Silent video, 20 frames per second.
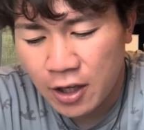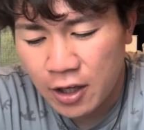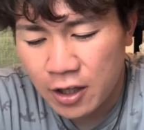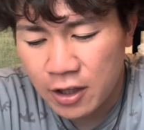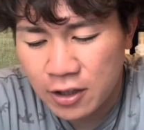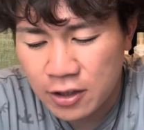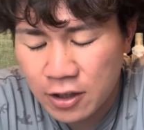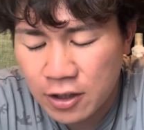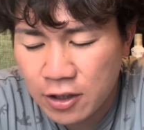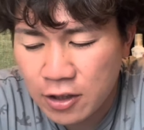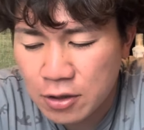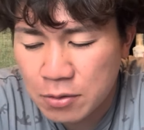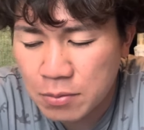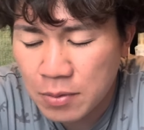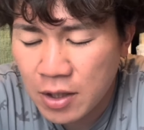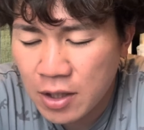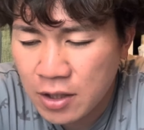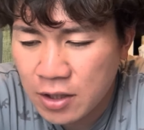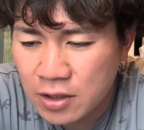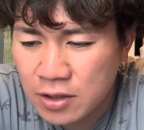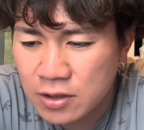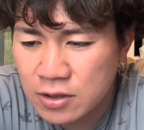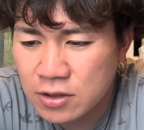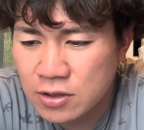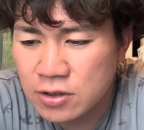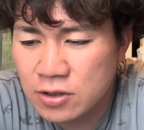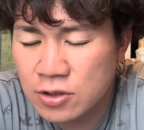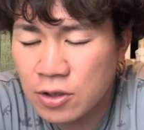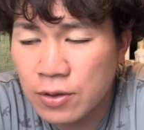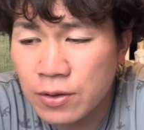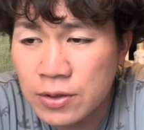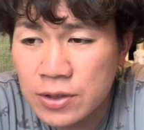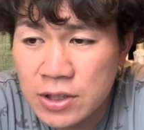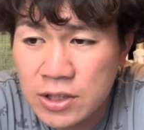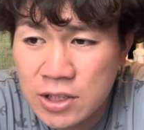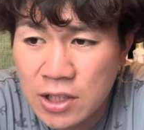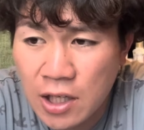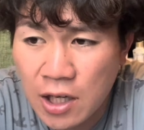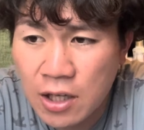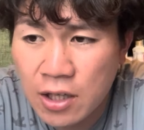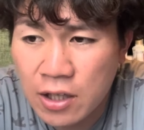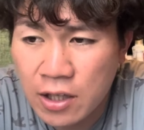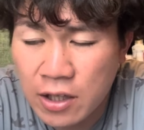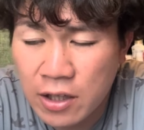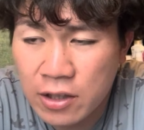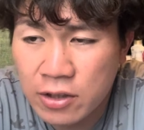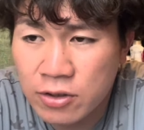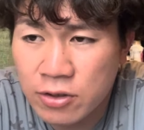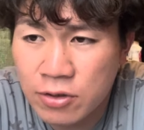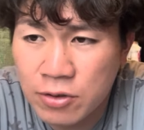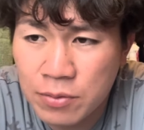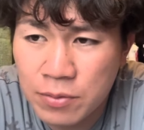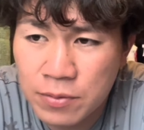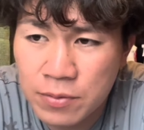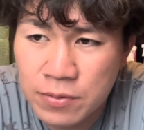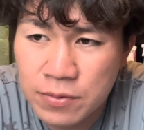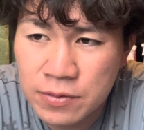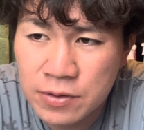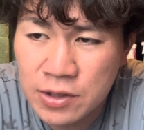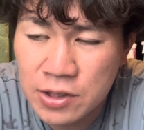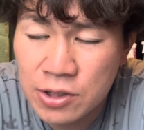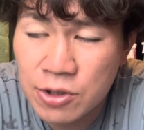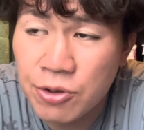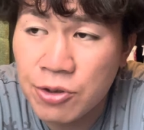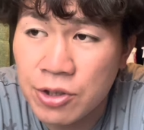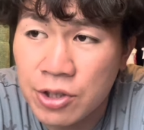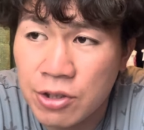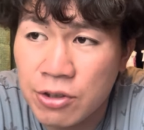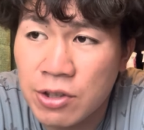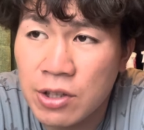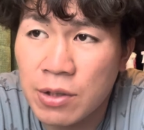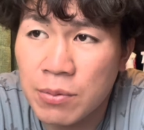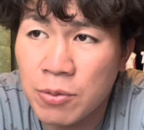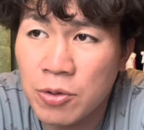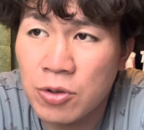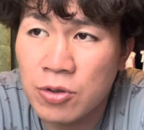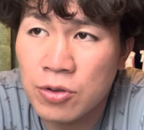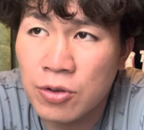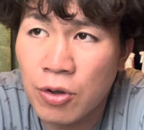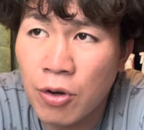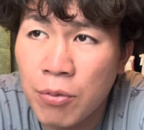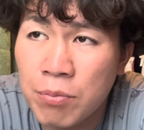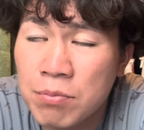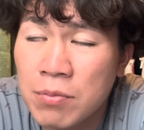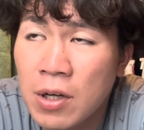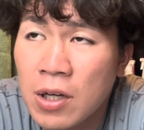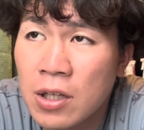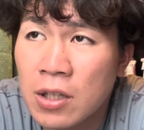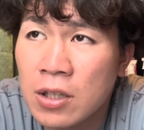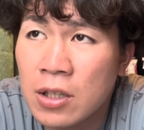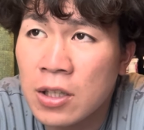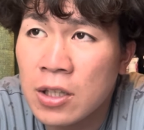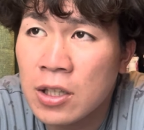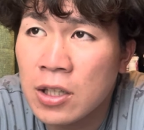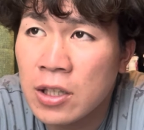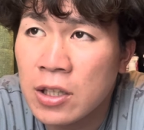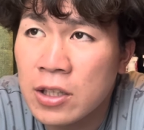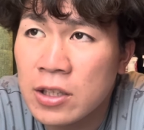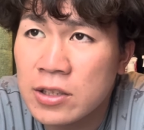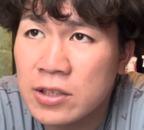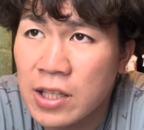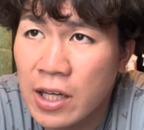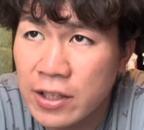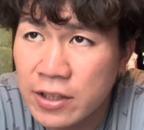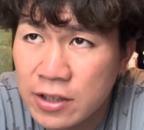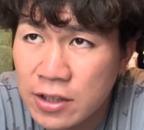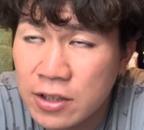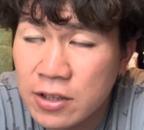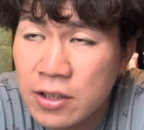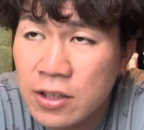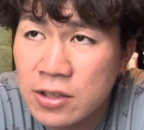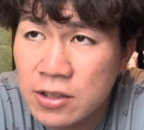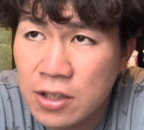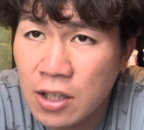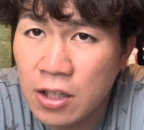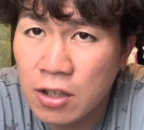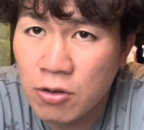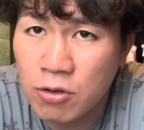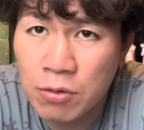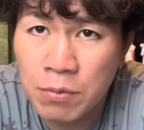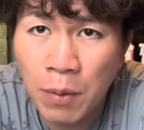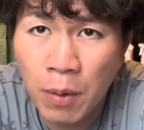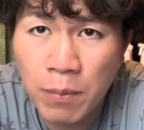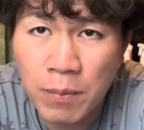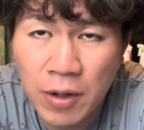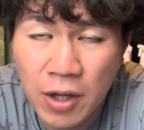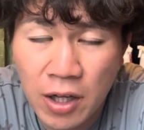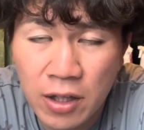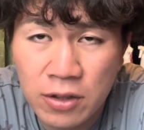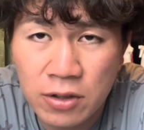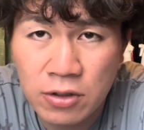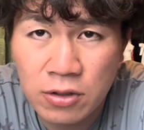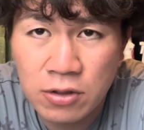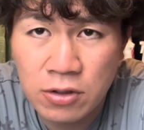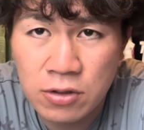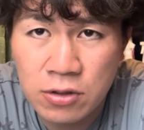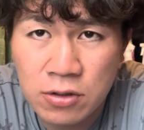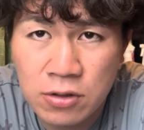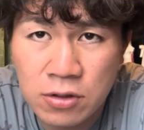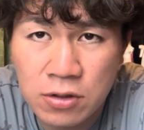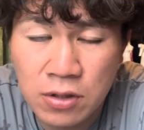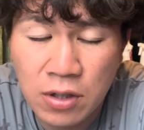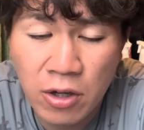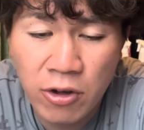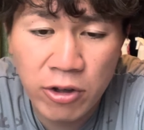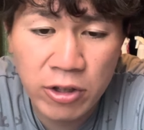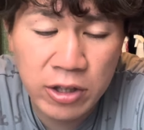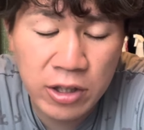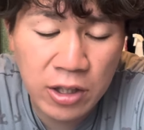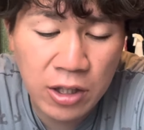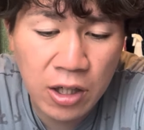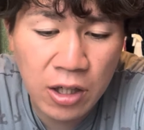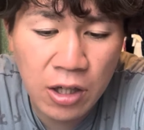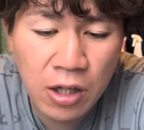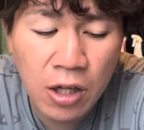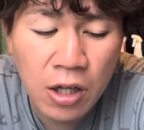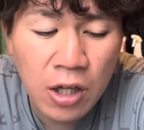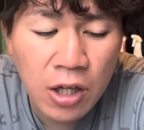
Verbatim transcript: えー、だから今、創始が、あの、強いって言っても、ほんま、最近ですから、この門馬監督変わってから、